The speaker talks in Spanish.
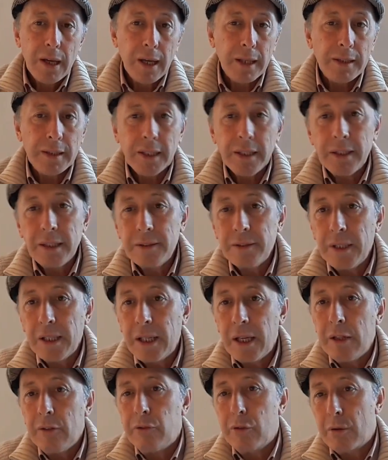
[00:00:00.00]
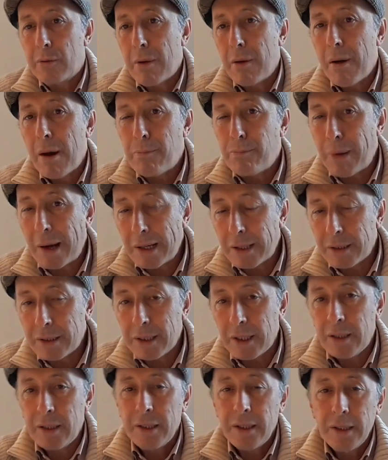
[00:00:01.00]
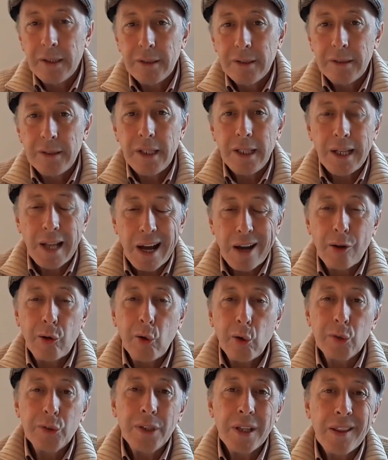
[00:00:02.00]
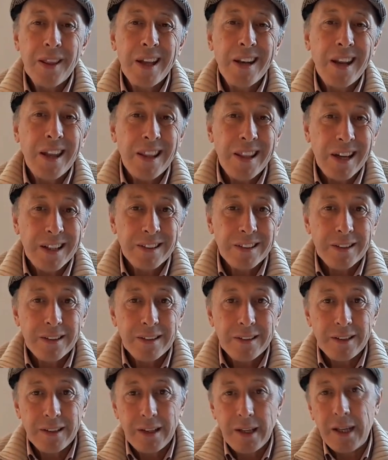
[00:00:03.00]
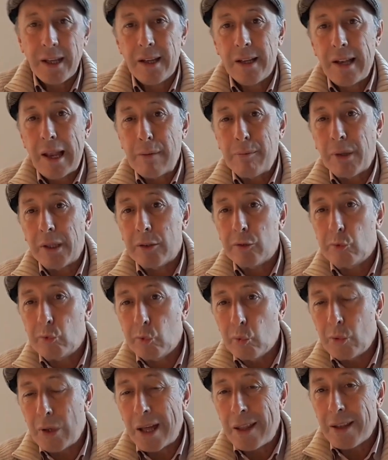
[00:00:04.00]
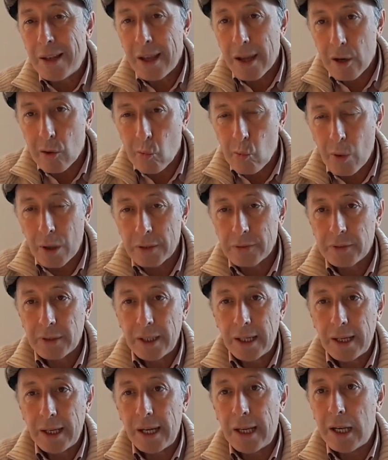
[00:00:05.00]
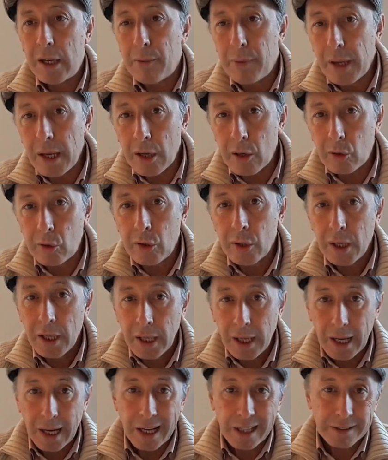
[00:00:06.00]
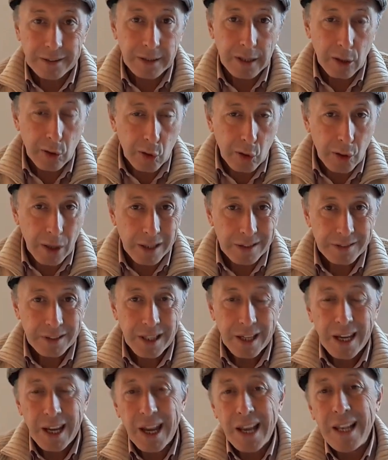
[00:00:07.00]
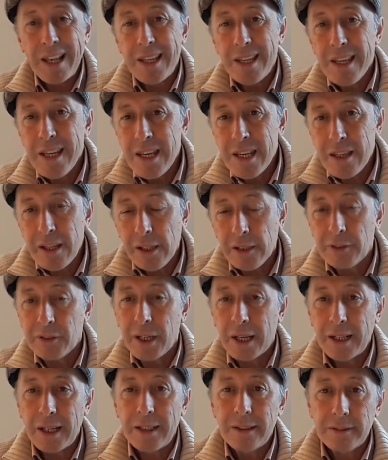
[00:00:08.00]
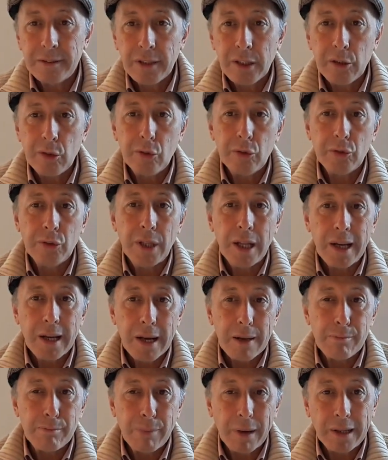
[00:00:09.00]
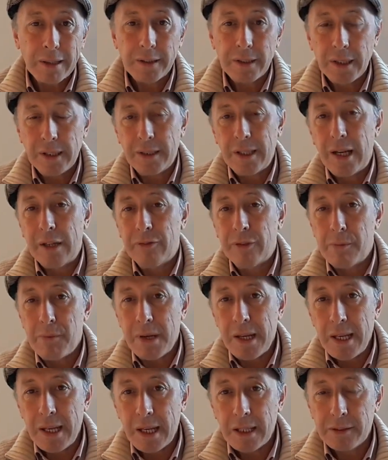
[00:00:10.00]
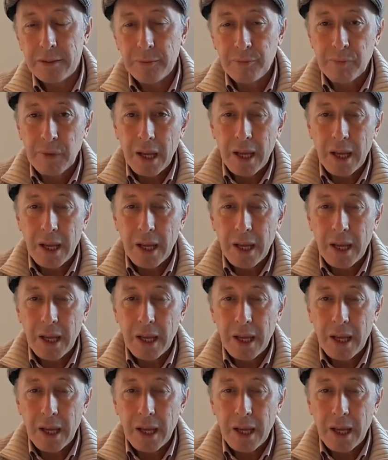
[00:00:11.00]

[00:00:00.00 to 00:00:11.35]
Entiéndase que formaba parte de la cotidianeidad, eh, la mixtura de lenguas, el hebreo en las sinagogas, el yiddish en el seno de gran parte de las familias,